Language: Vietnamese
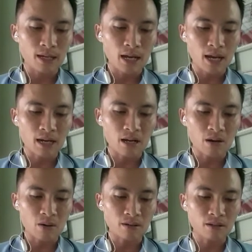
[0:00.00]
Hai là
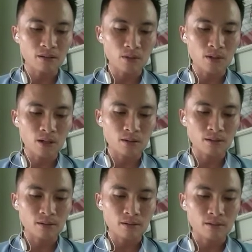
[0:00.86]
họ rất tiêu cực,
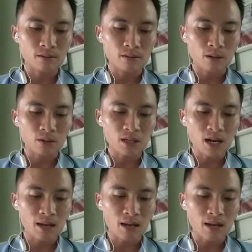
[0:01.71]
họ sẽ